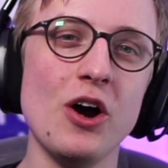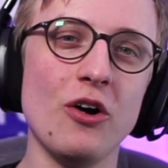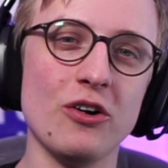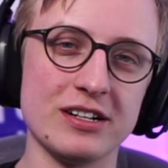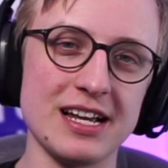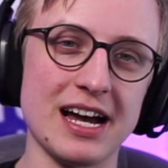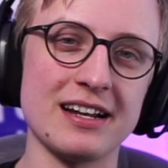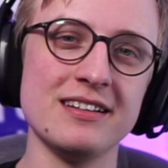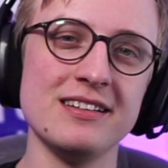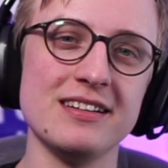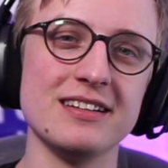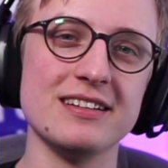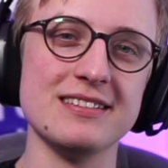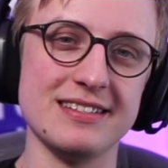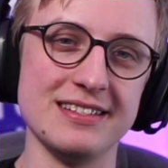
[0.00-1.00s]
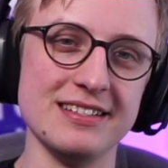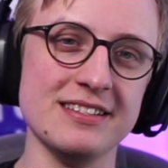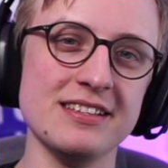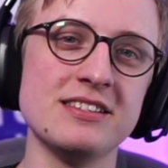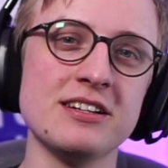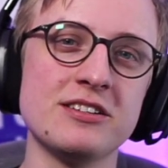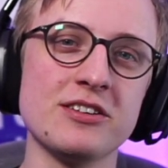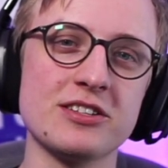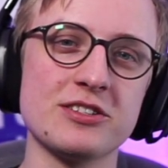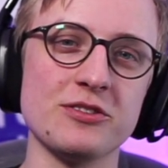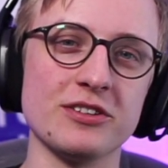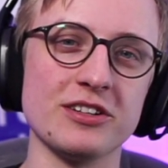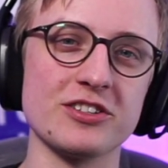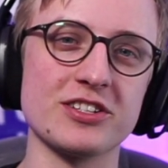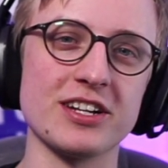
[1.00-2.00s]
Und dann ist diese
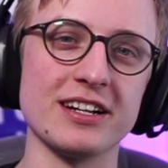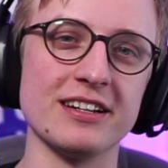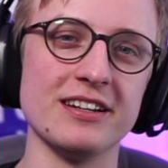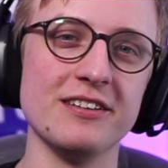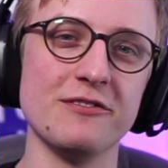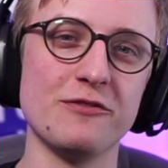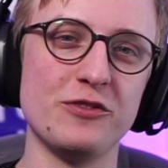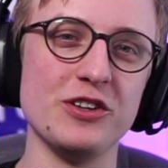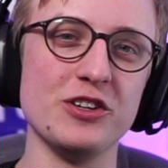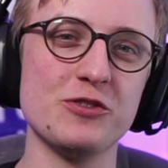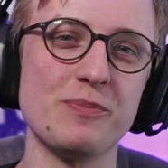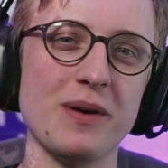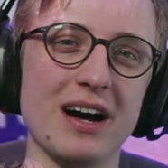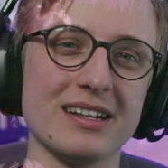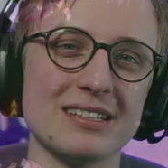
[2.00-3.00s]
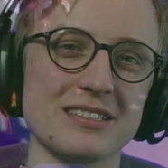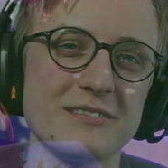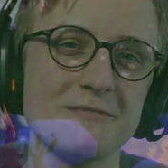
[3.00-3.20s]
Situation entstanden. Viel Spaß.